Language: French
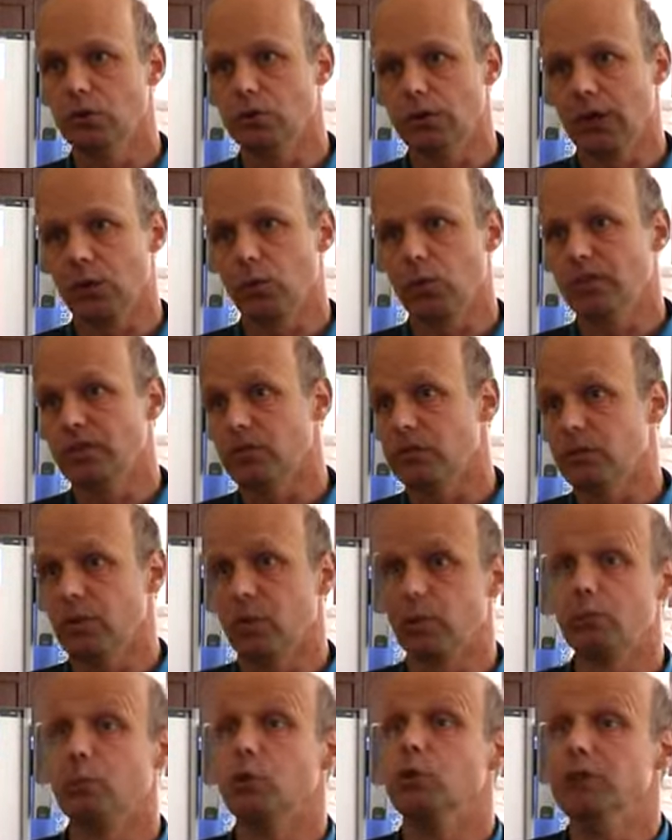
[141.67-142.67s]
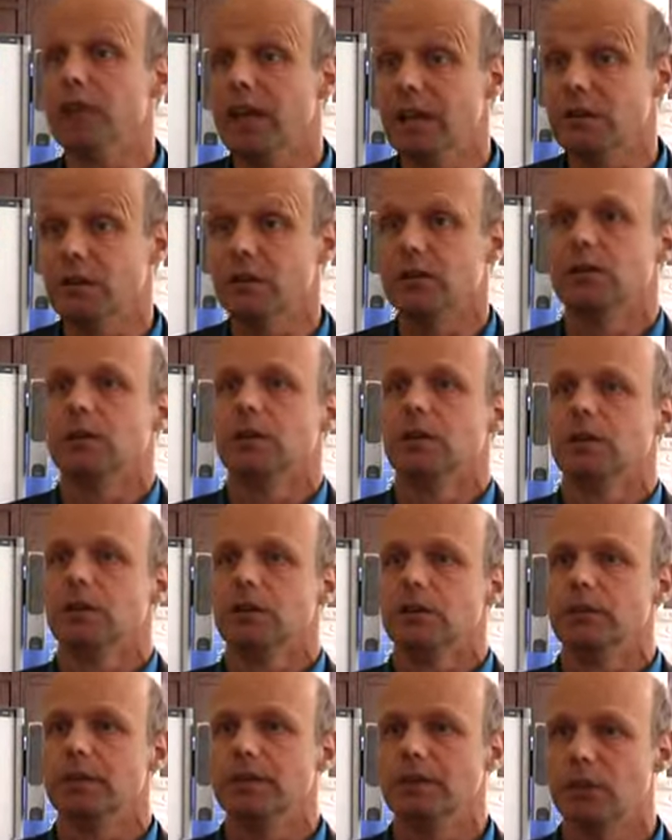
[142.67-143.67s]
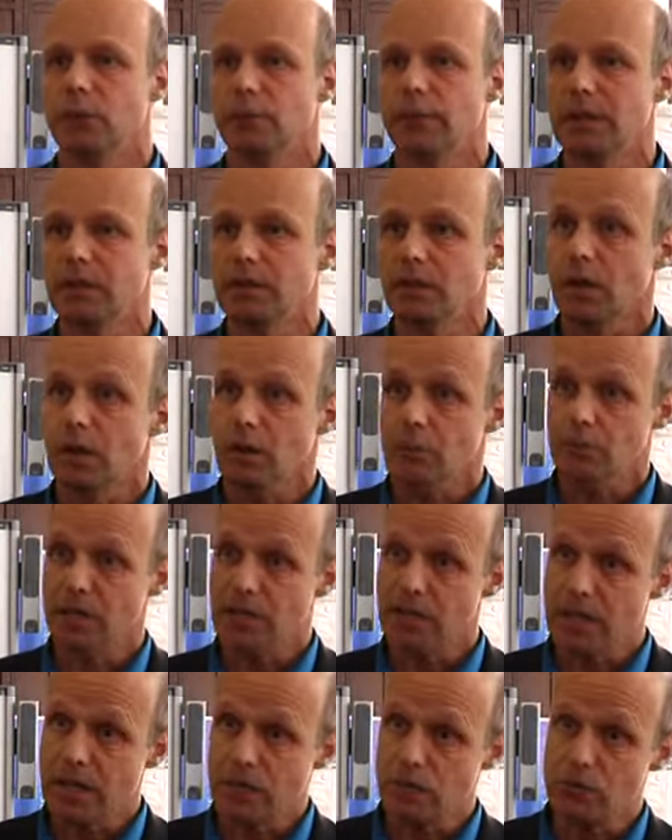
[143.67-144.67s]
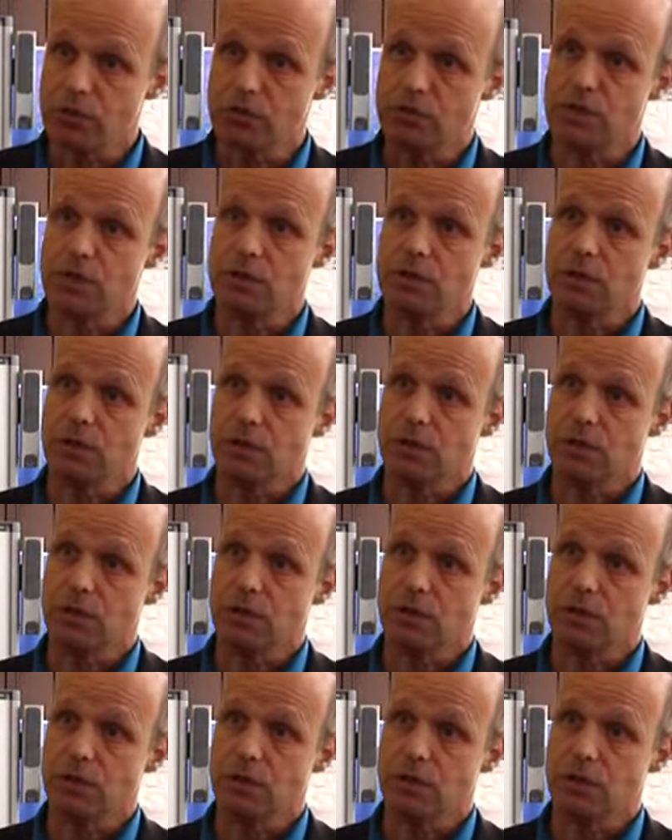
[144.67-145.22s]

l'accroissement peut-être des tempêtes, mais il y a aussi